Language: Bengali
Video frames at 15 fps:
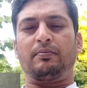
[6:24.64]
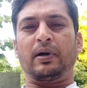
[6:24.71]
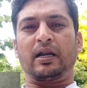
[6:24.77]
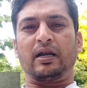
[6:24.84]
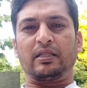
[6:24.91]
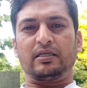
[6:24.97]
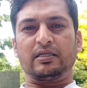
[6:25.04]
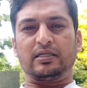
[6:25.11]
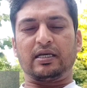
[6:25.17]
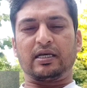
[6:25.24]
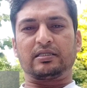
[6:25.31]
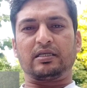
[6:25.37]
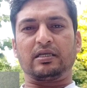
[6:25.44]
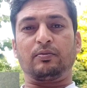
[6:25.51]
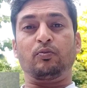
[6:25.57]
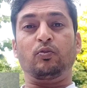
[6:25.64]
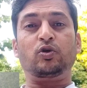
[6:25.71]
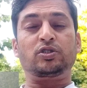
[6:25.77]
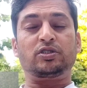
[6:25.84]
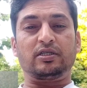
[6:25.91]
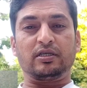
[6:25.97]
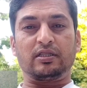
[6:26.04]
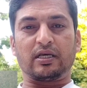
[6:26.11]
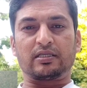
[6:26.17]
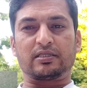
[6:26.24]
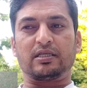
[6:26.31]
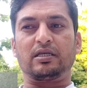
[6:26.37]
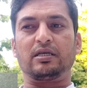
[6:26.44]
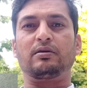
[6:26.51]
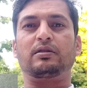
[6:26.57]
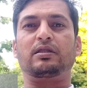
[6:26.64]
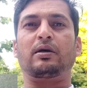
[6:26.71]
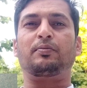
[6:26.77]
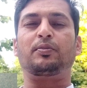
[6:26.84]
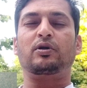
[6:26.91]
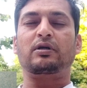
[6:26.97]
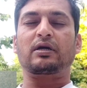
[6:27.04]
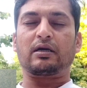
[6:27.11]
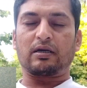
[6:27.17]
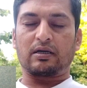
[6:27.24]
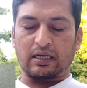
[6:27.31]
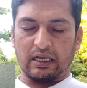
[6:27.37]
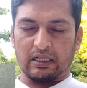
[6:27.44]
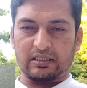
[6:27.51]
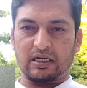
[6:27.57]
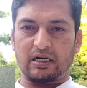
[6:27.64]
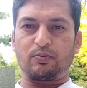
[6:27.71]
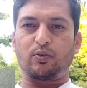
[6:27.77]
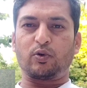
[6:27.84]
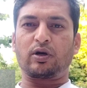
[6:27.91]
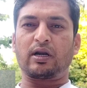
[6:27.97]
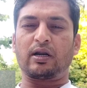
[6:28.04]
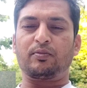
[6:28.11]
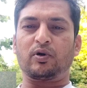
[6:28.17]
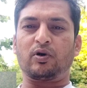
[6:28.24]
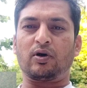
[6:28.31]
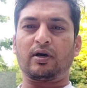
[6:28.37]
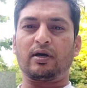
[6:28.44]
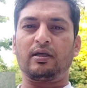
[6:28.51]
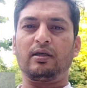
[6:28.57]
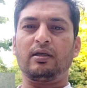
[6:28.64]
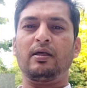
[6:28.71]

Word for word: বাংলাদেশি আছে মসজিদ আছে তারপর কালচারাল প্রোগ্রাম হয়